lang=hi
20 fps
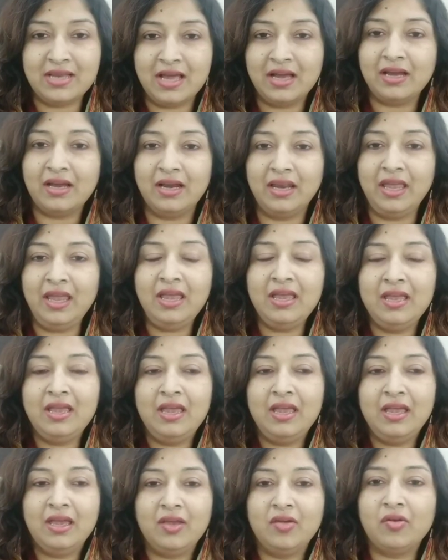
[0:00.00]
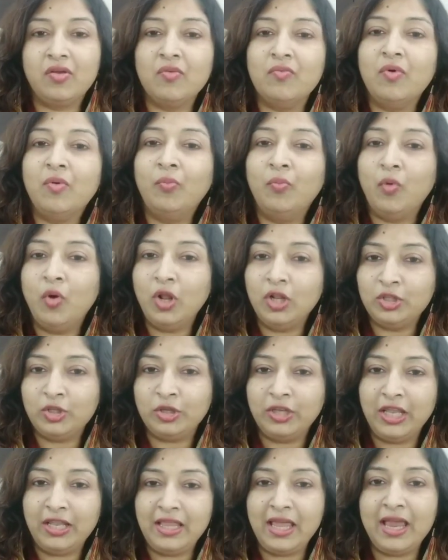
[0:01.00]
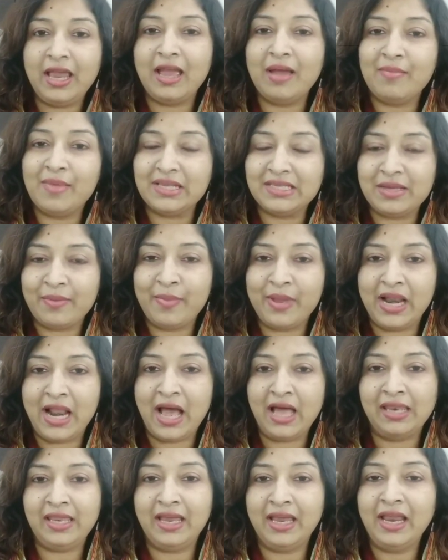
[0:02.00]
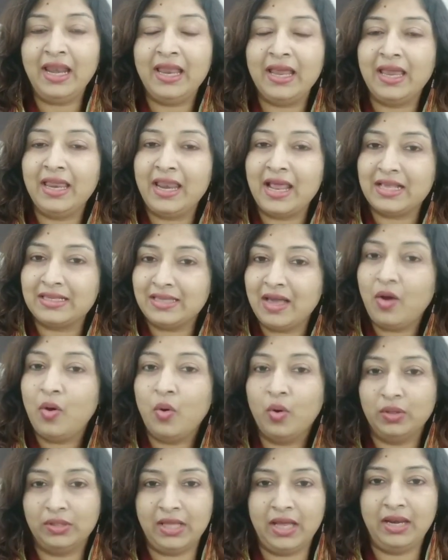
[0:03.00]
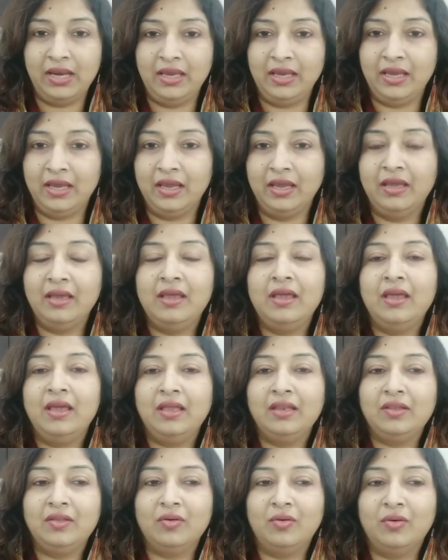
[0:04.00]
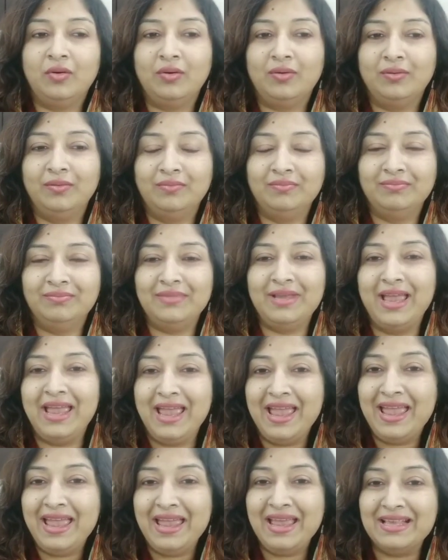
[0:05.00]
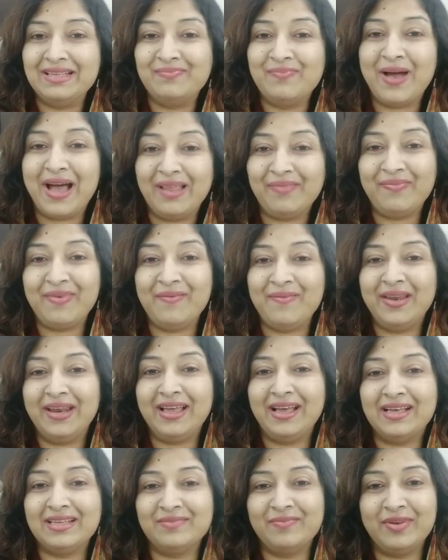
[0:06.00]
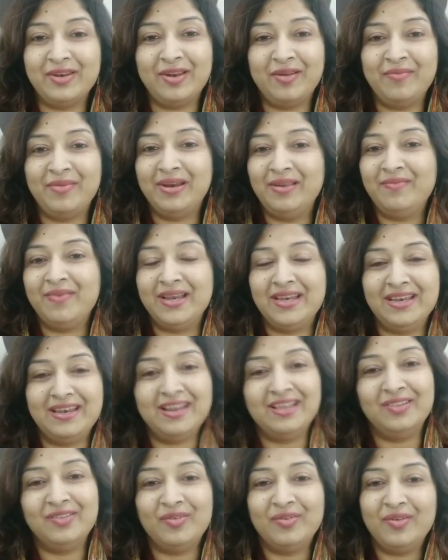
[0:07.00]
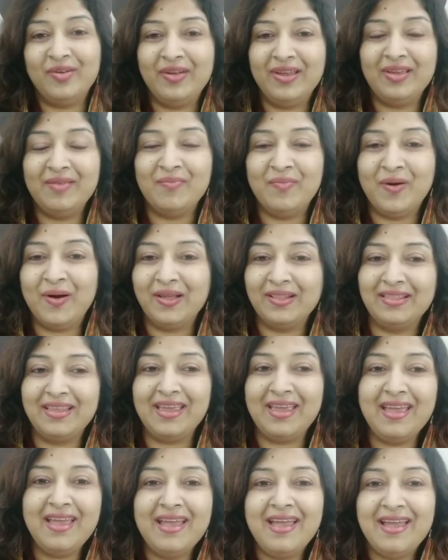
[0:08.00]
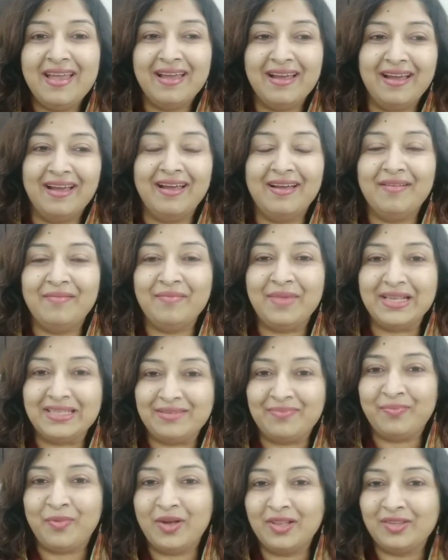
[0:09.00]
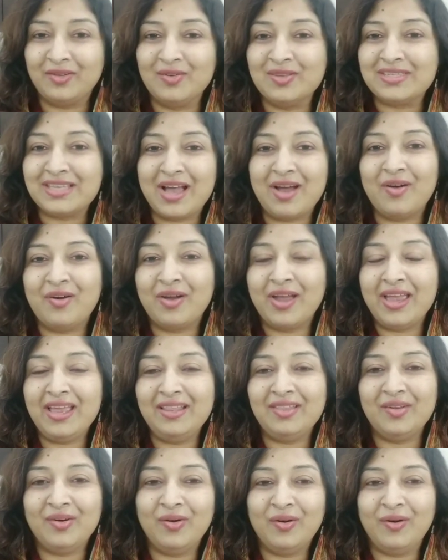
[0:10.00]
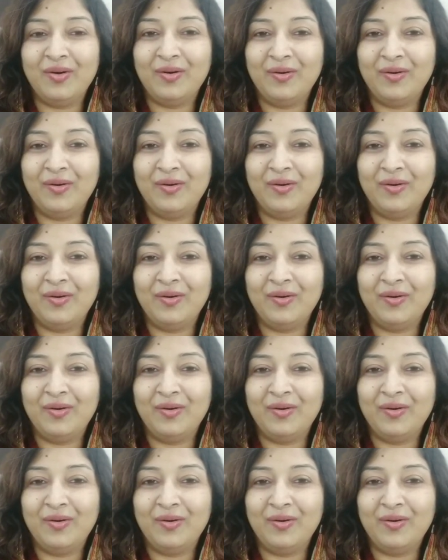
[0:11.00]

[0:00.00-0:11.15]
न करें क्योंकि वो बोल तो देते हैं कि हम ऐसा बना देंगे लेकिन ऐसा होता नहीं है तो इस बात पे मेरे हस्बैंड और मेरी बेटी ने दोनों ही बहुत ही आ, मैं जब बहुत गुस्सा हो गई तो